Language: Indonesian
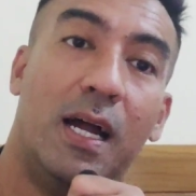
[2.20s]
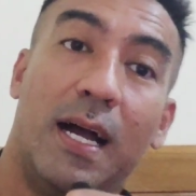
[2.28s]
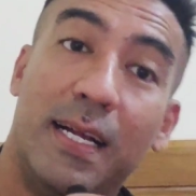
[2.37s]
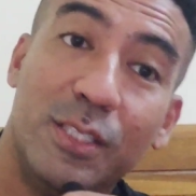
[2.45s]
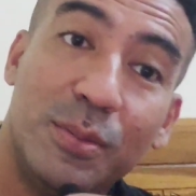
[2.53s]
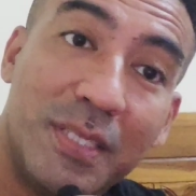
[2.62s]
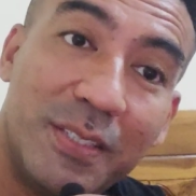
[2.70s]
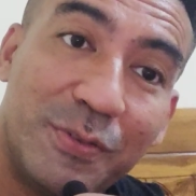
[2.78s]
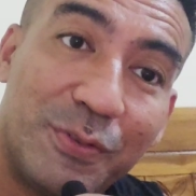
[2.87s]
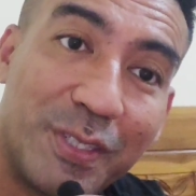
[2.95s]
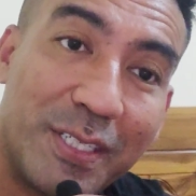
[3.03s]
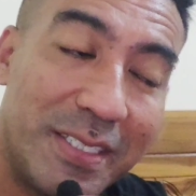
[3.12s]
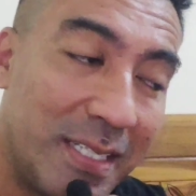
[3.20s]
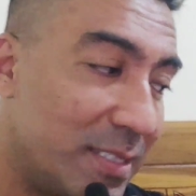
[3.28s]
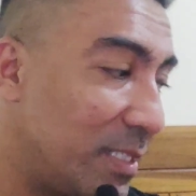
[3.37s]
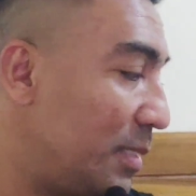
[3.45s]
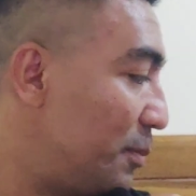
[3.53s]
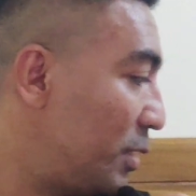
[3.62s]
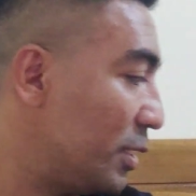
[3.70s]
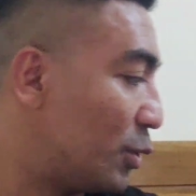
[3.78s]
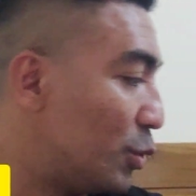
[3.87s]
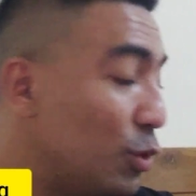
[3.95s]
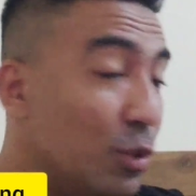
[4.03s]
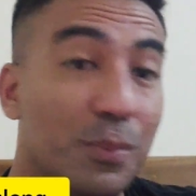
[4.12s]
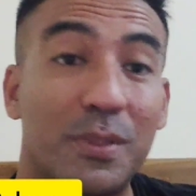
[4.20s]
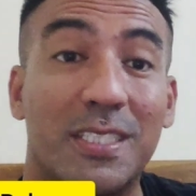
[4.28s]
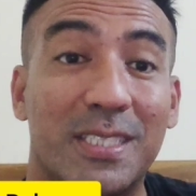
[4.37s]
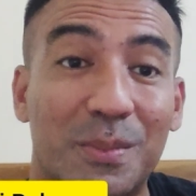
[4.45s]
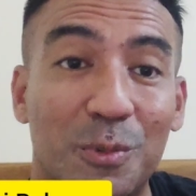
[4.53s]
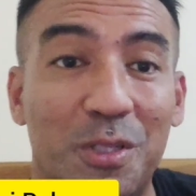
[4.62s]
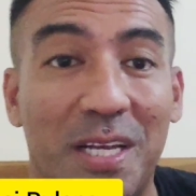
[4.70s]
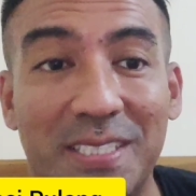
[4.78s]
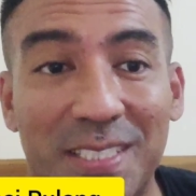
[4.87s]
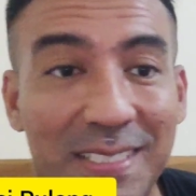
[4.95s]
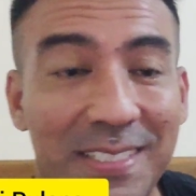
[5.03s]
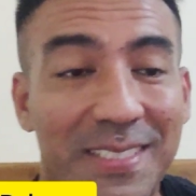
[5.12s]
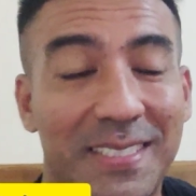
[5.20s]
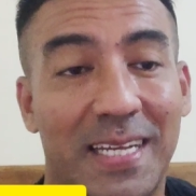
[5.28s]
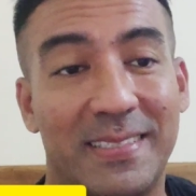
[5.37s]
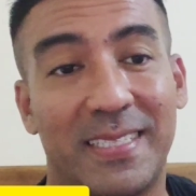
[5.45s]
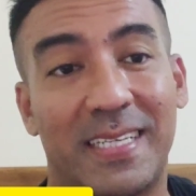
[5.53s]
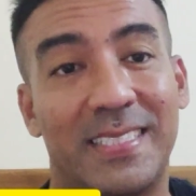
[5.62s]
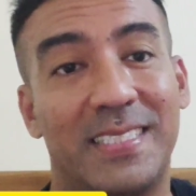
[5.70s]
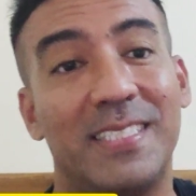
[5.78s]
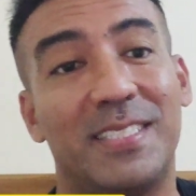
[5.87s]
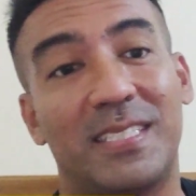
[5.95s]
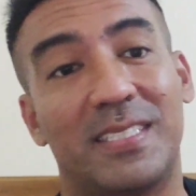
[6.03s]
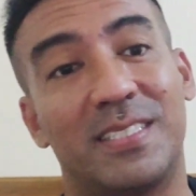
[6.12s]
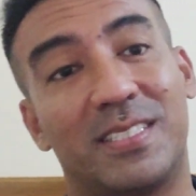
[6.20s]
Halo my friend, Assalamualaikum Ketemu lagi dengan saya Riki di channel